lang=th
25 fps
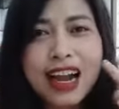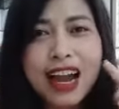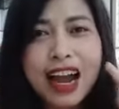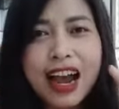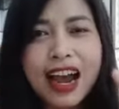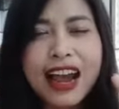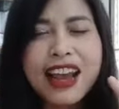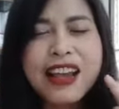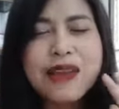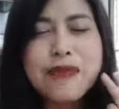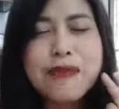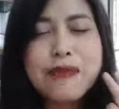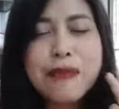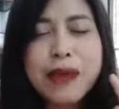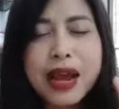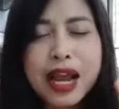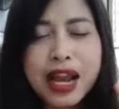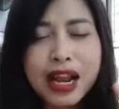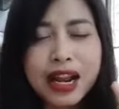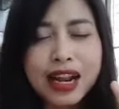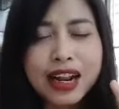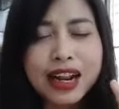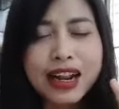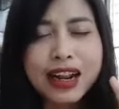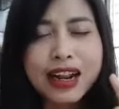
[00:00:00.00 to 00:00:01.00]
ให้แบ่
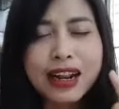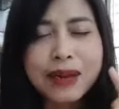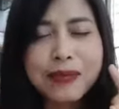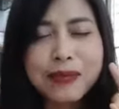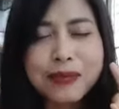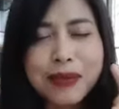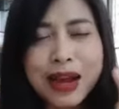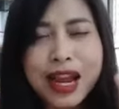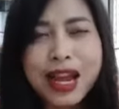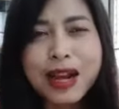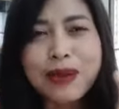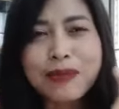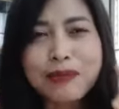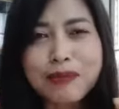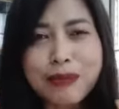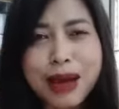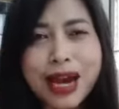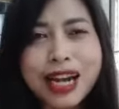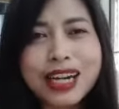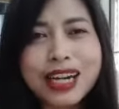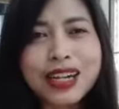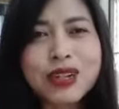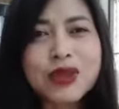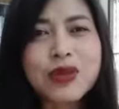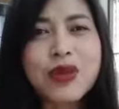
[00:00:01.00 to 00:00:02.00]
แบ่งปั
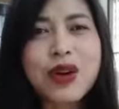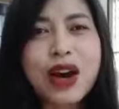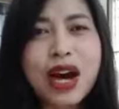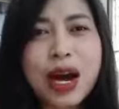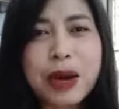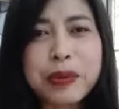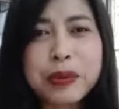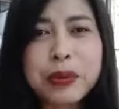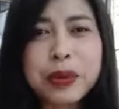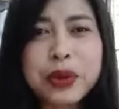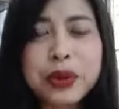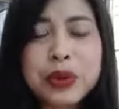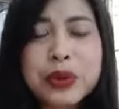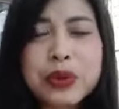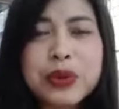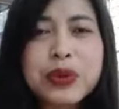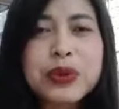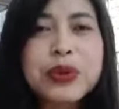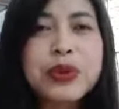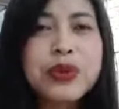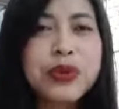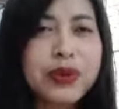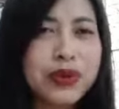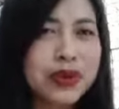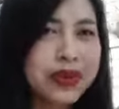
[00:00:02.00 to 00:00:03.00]
นความรู้
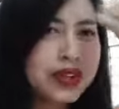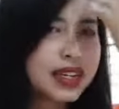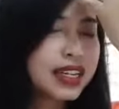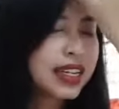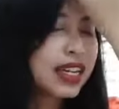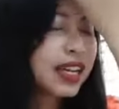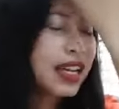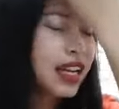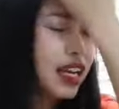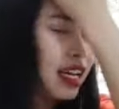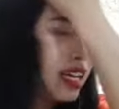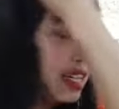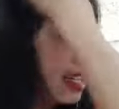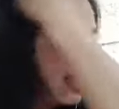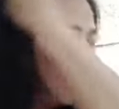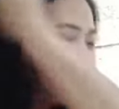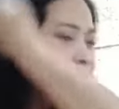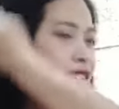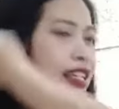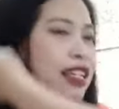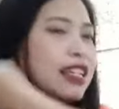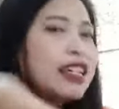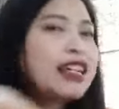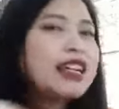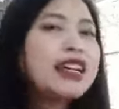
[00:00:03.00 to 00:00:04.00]
นะคะ
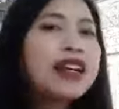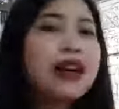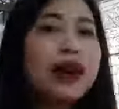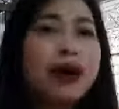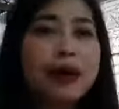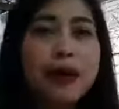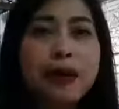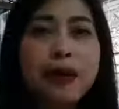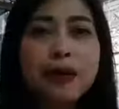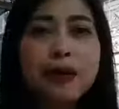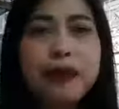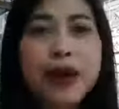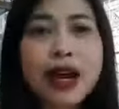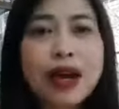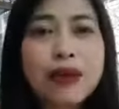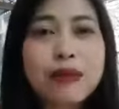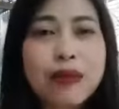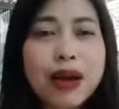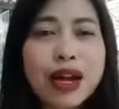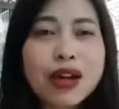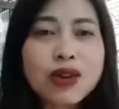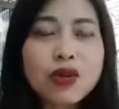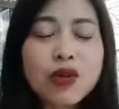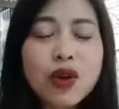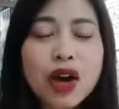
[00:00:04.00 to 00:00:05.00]
แบ่งปั
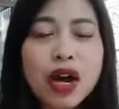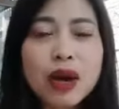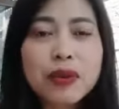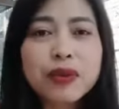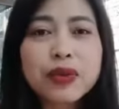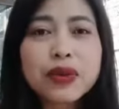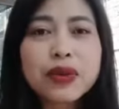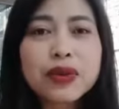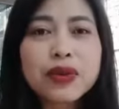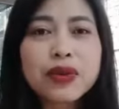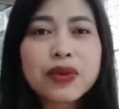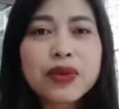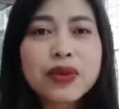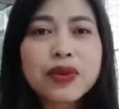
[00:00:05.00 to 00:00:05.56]
นความรู้